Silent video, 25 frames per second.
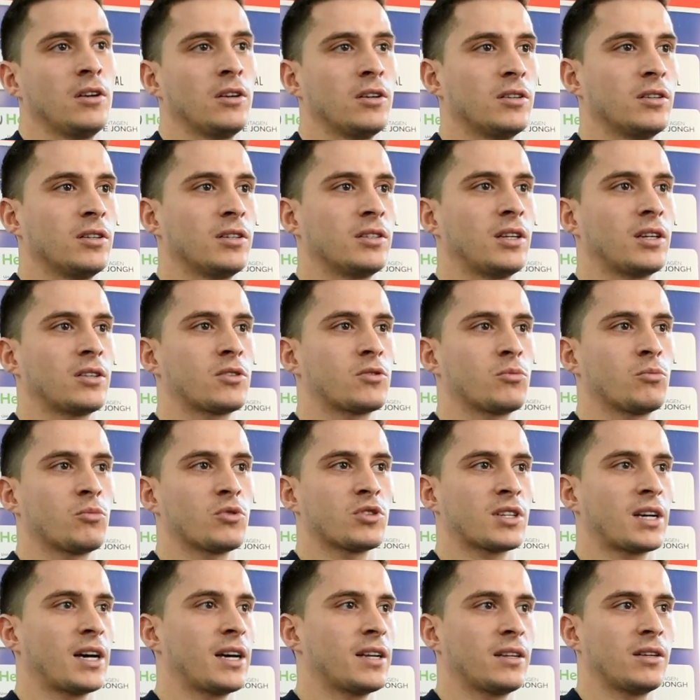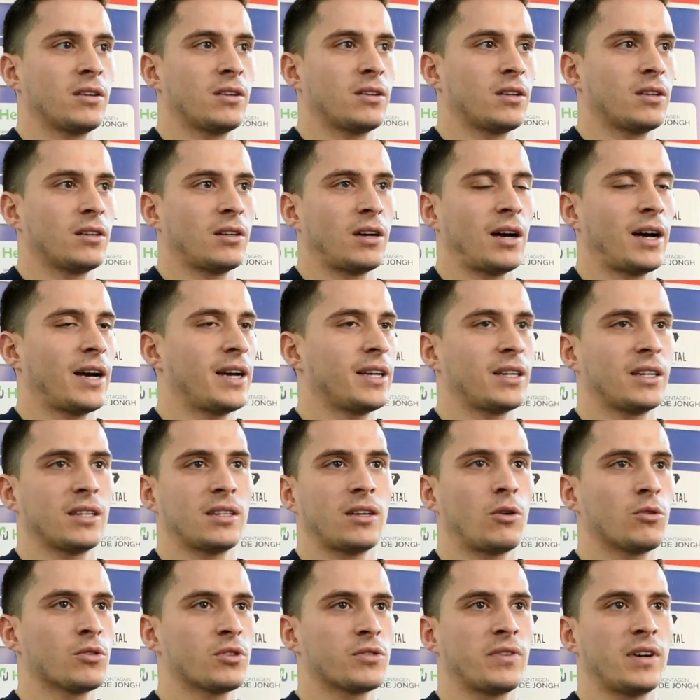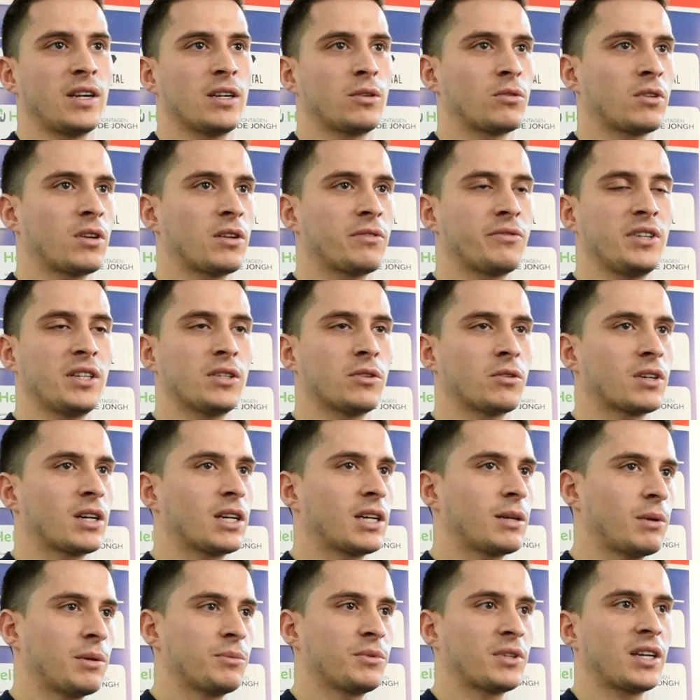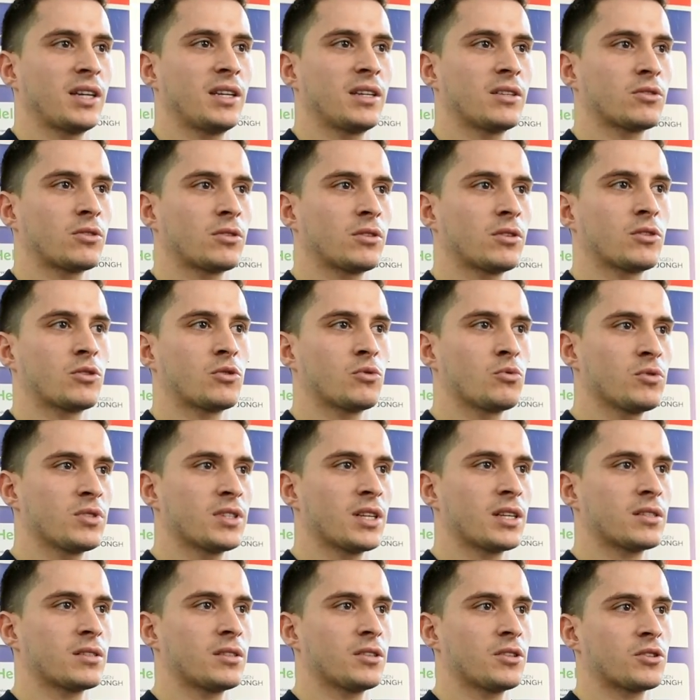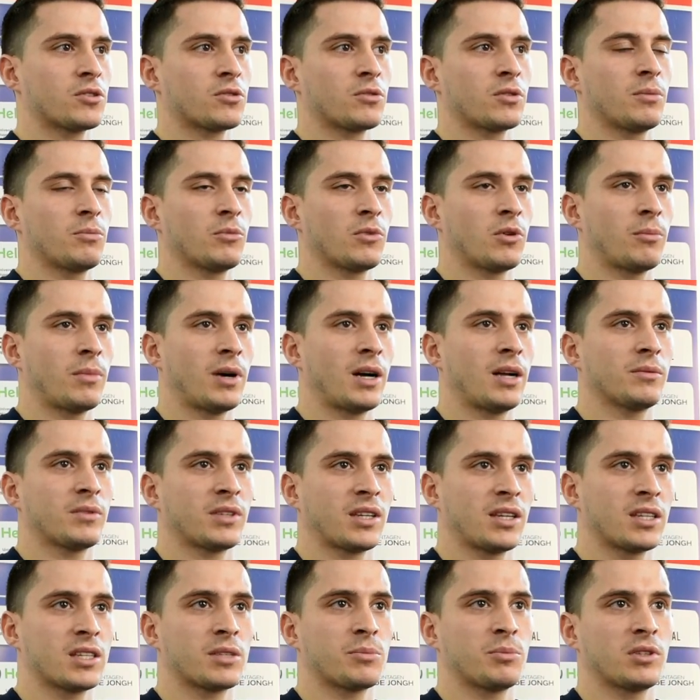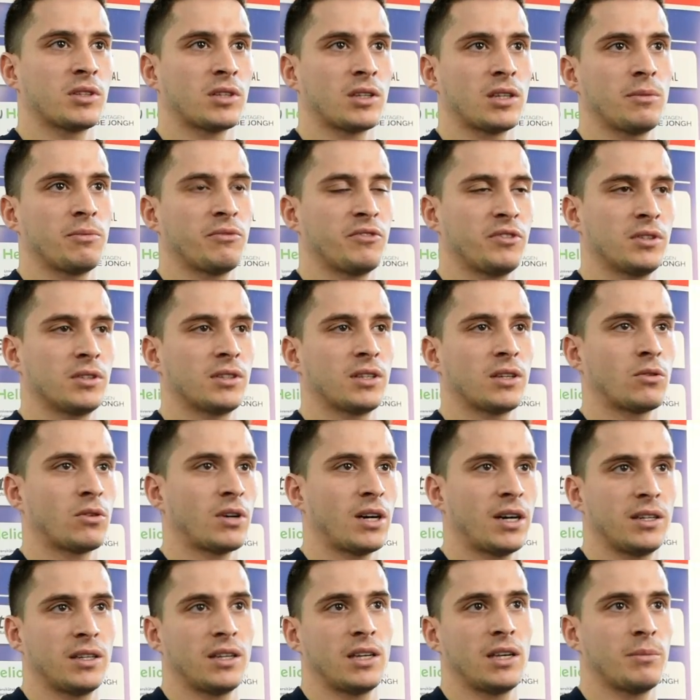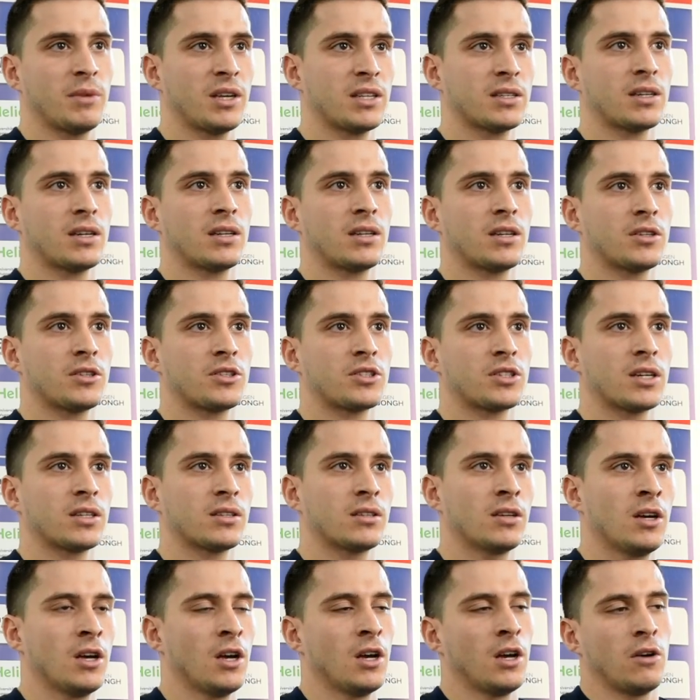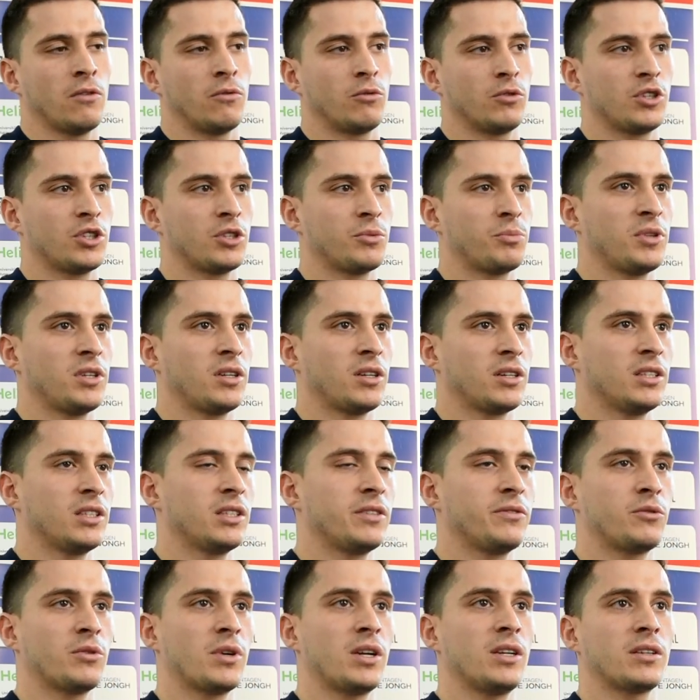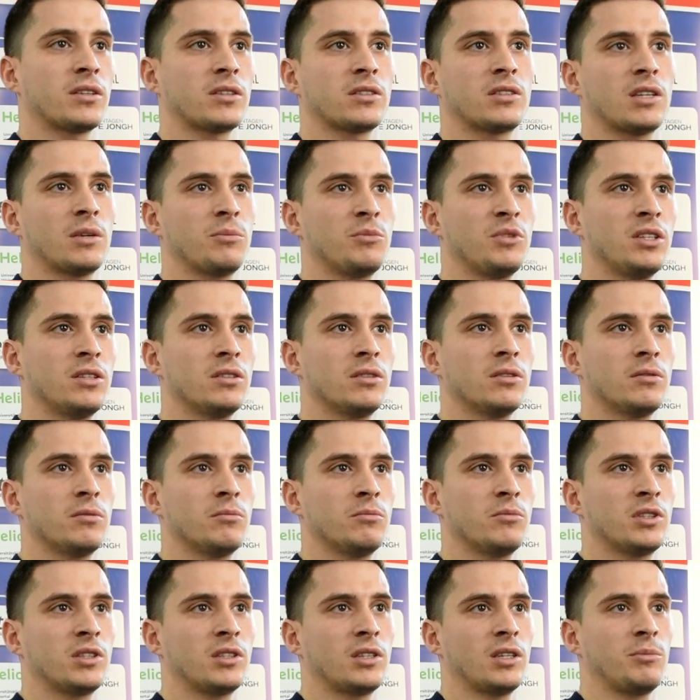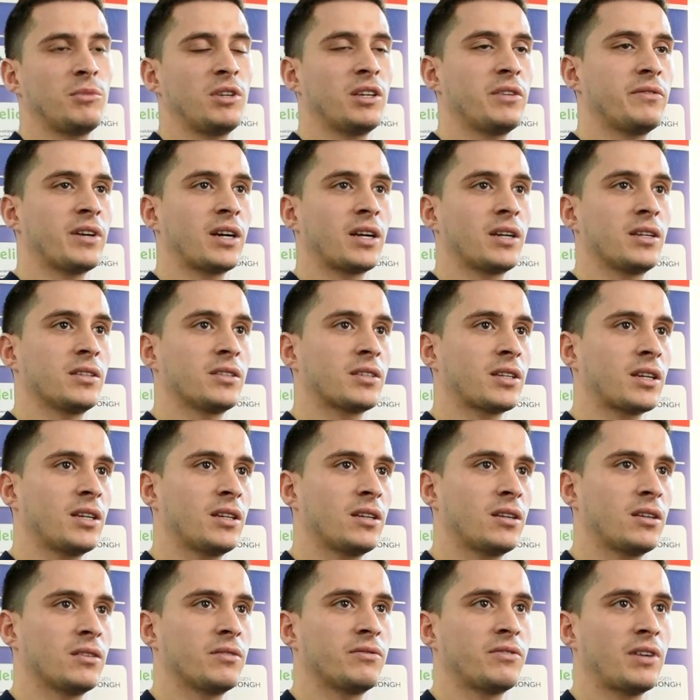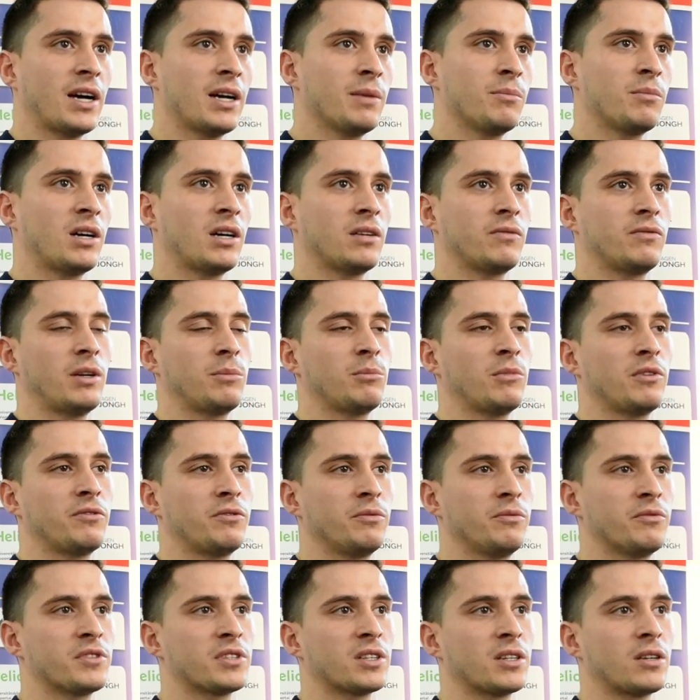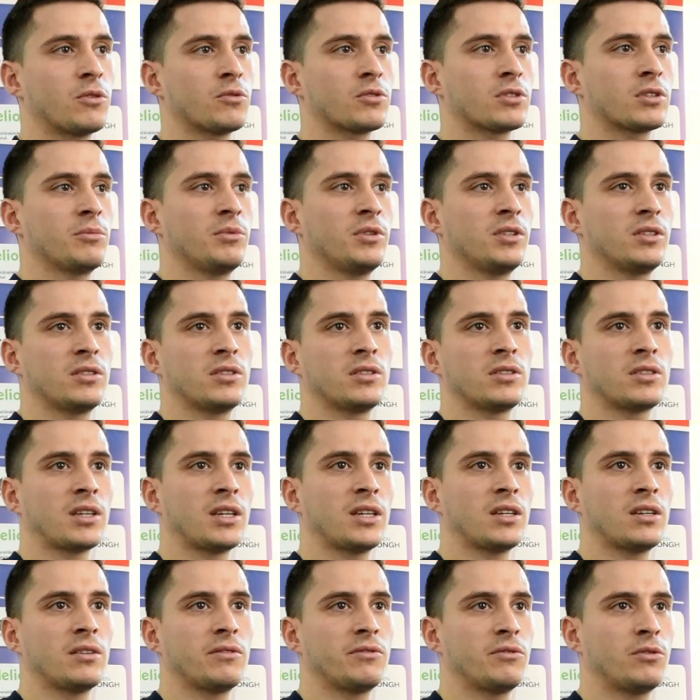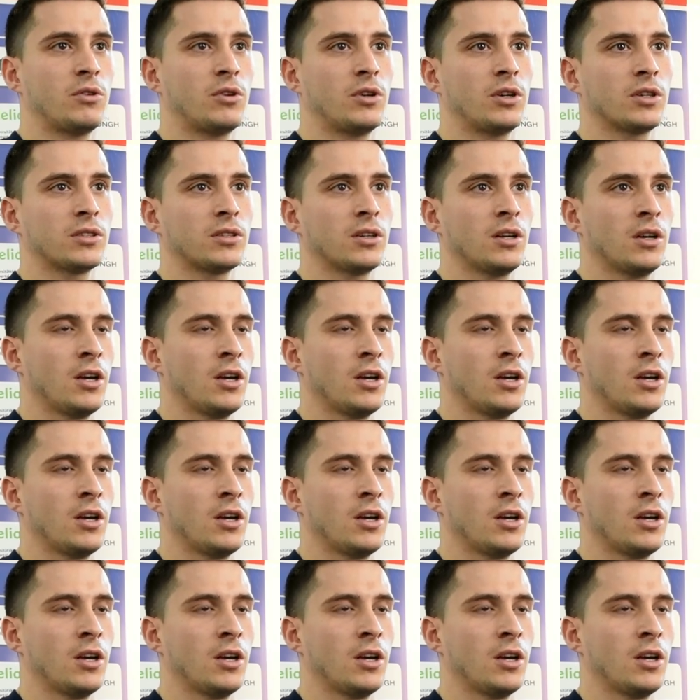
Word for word: Äh, dazu muss keine Einheit ausfallen oder fehlt auch keiner beim Training, sondern zusätzlich zu dem normalen Trainingsbetrieb findet dann noch eine EMS-Einheit statt, wo die Spieler individuell ihre Termine mit dem jeweiligen Trainer vereinbaren. Wir haben ja 15 ausgebildete Trainer vor Ort.